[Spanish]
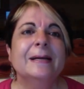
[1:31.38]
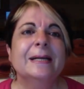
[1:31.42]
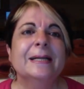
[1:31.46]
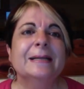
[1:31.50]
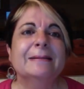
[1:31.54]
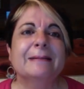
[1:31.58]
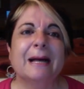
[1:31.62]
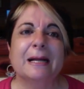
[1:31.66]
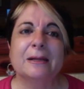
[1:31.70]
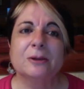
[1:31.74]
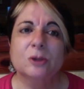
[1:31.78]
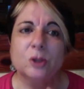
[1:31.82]

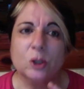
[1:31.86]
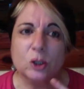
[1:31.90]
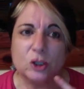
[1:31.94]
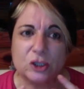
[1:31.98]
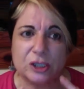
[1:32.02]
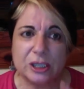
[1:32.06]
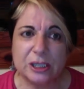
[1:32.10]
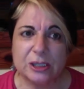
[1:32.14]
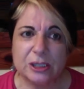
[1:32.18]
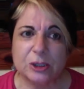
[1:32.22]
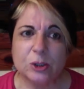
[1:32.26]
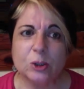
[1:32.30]
tanto
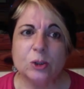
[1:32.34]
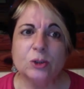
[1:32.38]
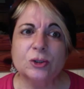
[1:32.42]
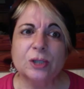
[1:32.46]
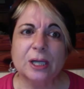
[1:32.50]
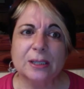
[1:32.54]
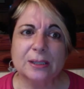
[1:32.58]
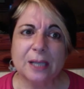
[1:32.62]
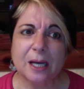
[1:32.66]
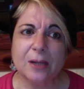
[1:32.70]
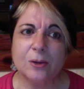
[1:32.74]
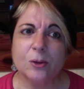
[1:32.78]
si es
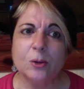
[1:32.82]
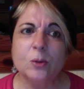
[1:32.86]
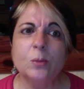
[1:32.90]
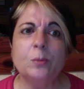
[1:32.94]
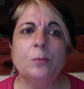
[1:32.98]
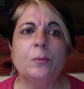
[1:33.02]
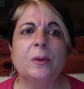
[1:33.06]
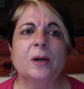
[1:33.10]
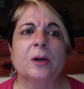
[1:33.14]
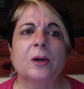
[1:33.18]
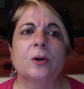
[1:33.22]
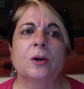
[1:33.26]
contratado
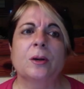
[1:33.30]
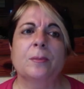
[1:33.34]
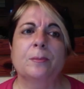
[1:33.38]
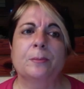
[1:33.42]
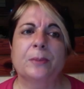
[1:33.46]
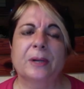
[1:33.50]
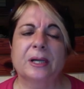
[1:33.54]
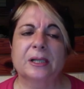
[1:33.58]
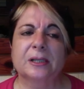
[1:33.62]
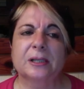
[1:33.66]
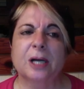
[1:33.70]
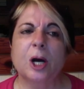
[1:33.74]
para una
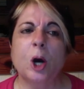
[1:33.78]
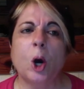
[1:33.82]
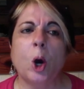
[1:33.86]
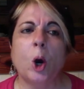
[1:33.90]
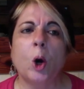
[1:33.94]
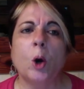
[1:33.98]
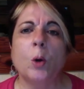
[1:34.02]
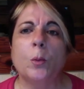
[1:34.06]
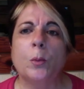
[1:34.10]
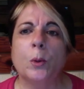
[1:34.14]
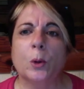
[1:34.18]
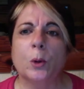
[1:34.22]
empresa
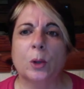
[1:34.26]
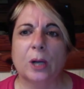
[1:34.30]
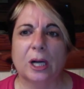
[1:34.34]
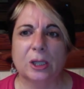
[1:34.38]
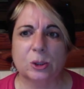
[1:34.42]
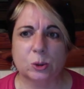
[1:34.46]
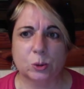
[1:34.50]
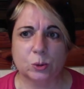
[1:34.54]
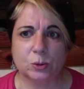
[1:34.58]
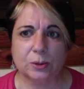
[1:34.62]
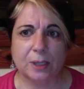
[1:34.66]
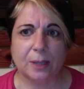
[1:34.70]
o por la
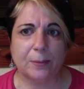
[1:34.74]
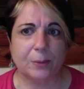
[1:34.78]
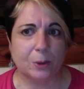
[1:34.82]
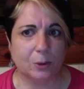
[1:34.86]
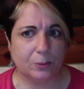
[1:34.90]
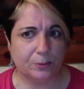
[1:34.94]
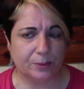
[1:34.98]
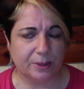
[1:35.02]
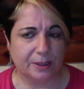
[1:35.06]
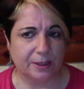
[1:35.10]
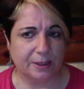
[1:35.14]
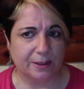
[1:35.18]
suya
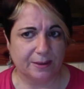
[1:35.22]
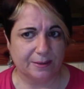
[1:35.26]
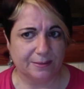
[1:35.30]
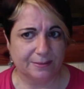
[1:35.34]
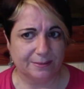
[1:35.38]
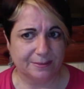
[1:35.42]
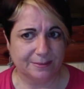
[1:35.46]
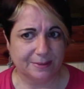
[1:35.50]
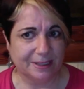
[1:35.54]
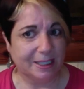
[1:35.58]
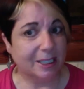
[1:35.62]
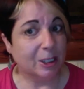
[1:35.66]
propia.
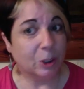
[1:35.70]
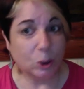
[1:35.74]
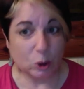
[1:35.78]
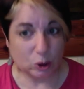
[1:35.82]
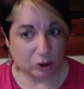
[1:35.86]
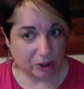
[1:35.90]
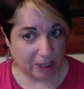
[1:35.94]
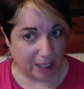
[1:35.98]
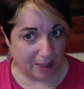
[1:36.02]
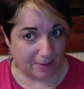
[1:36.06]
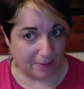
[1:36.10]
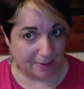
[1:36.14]
Él lo
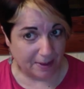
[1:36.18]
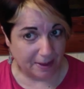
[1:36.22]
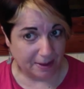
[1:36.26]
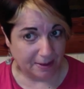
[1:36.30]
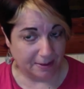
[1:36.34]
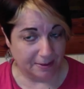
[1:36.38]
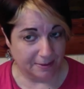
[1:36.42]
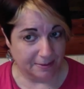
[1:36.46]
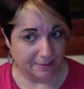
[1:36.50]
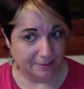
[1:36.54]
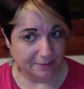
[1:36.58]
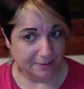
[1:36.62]
sabe.
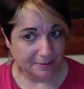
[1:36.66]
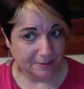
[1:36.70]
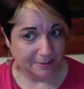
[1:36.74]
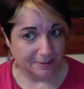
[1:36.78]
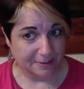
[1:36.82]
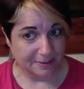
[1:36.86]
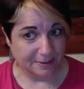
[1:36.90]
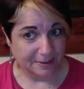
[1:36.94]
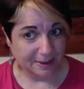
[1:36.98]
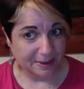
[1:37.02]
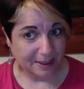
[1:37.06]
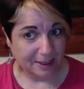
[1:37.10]

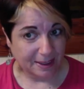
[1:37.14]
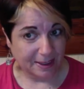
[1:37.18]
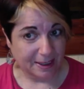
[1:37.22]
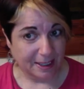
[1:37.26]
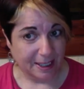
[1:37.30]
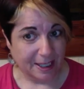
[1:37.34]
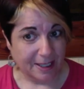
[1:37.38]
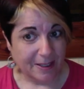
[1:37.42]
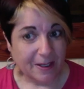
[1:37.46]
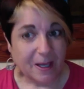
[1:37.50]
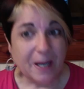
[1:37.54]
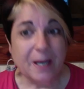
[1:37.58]

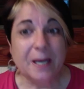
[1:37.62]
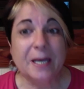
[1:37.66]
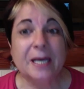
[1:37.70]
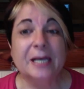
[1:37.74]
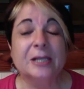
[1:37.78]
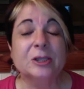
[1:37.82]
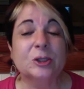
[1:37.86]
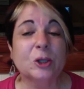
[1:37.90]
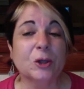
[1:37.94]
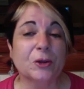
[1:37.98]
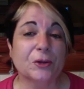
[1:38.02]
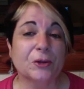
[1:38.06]

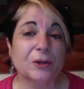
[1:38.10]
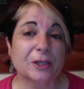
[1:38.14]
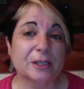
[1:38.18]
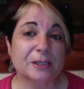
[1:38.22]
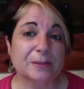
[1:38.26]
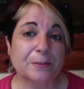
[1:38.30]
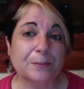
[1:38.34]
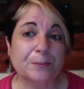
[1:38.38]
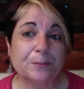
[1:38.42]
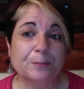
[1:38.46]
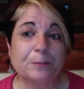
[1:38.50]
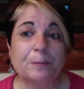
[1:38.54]

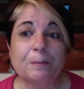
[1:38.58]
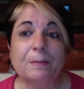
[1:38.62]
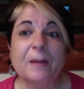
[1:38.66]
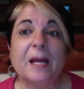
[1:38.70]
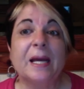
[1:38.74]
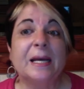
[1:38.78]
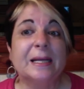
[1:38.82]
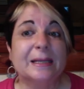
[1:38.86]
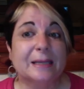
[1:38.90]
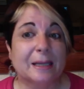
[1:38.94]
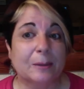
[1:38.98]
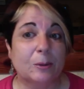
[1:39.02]
Entonces,
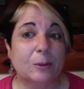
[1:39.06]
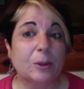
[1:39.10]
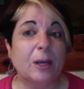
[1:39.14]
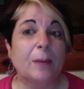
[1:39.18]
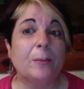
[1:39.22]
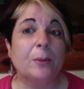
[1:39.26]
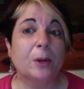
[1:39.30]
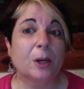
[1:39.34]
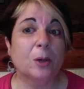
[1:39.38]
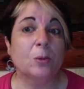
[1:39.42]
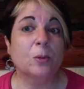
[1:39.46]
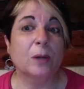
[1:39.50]
te voy a
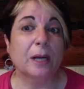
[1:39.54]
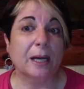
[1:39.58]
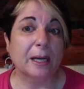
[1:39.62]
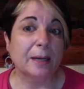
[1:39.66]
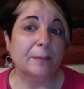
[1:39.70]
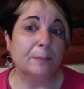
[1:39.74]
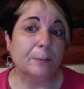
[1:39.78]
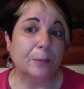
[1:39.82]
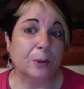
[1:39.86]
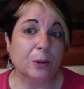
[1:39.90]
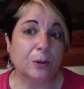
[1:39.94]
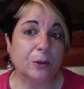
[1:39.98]
poner un
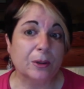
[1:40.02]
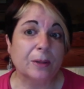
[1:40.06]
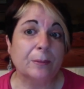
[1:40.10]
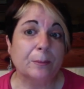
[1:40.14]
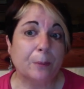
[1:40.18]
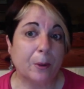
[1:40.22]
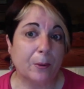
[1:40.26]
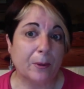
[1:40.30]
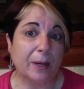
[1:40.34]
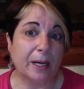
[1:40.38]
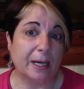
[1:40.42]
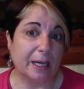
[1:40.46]
ejemplo de
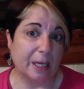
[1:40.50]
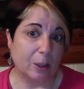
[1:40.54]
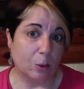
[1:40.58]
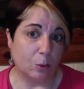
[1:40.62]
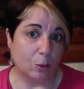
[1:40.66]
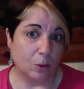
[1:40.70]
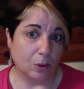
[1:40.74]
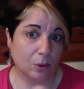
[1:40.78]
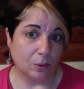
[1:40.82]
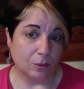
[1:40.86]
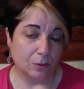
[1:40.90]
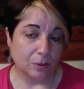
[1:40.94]
Empower
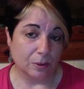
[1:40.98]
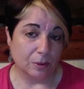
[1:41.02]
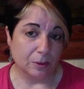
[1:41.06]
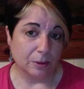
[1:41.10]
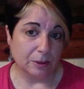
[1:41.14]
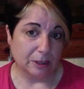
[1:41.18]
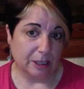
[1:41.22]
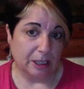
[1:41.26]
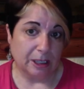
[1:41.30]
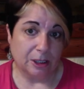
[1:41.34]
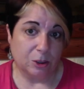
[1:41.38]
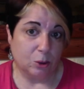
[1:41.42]
Network,
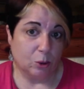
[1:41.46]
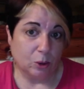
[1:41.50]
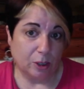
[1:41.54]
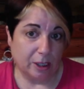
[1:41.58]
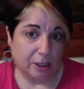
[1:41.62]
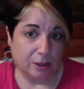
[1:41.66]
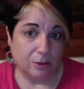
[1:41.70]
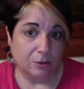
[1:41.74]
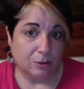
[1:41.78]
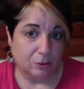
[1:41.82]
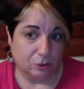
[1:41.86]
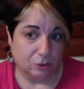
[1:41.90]
que es lo
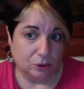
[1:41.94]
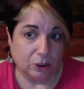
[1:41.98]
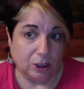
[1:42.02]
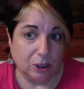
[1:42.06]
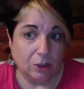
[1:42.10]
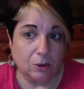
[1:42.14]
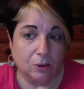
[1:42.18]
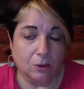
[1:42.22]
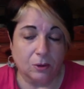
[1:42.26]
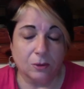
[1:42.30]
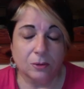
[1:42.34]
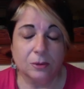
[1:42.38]
que yo
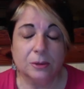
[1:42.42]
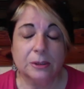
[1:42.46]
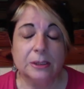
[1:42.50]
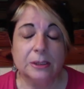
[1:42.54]
tengo.